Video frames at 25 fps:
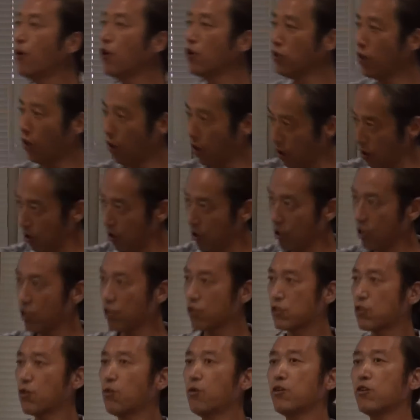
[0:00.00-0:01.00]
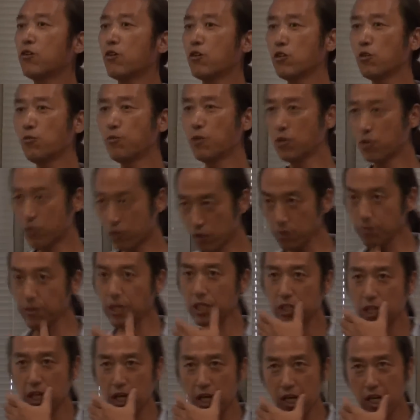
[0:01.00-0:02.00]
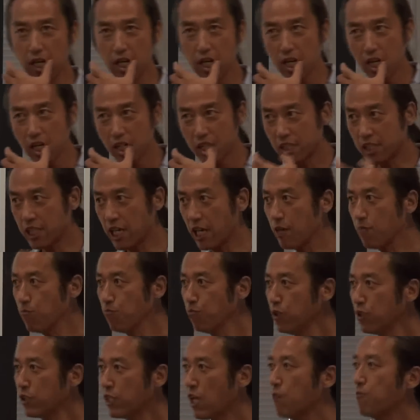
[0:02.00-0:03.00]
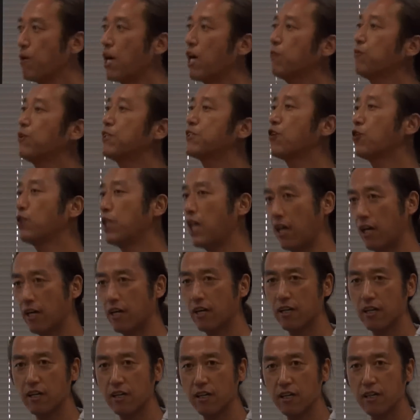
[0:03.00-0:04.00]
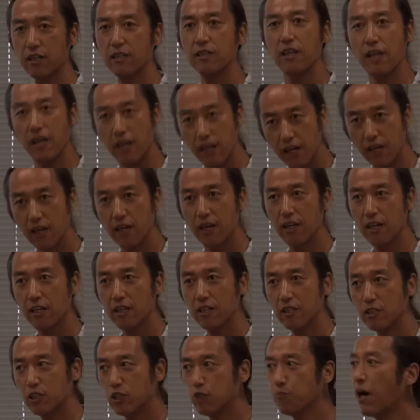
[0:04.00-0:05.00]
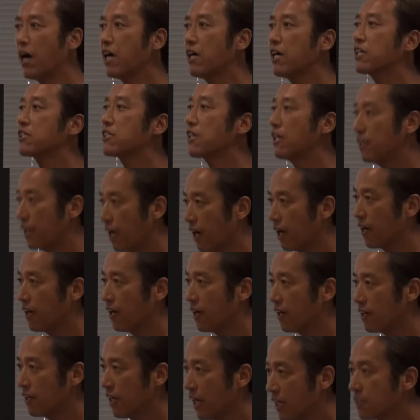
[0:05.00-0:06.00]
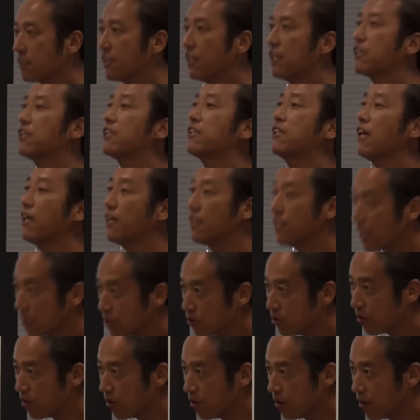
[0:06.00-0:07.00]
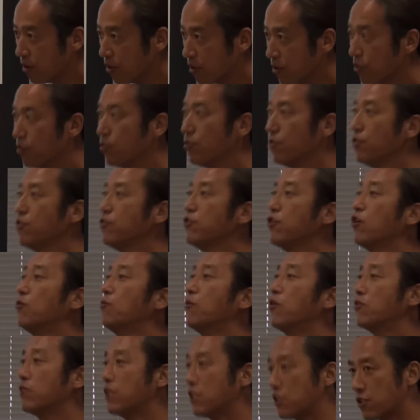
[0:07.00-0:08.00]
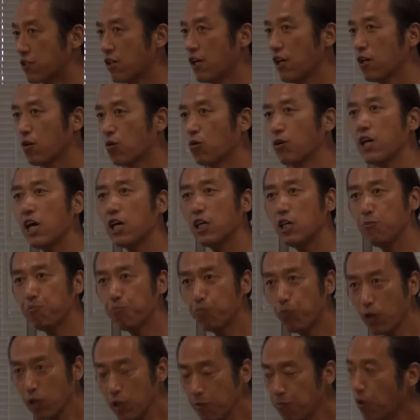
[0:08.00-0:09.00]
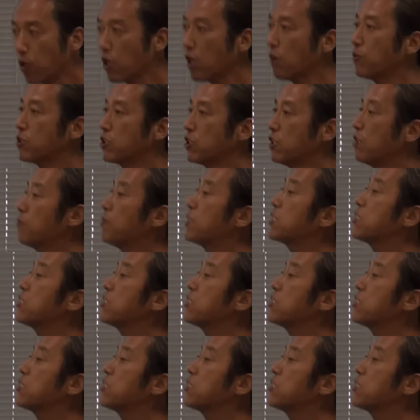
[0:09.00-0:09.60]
ものそういうことも含めて全部手前味噌でね自前朝でやっていきたいなというふうに思うんですこれは一歩一歩かもしれ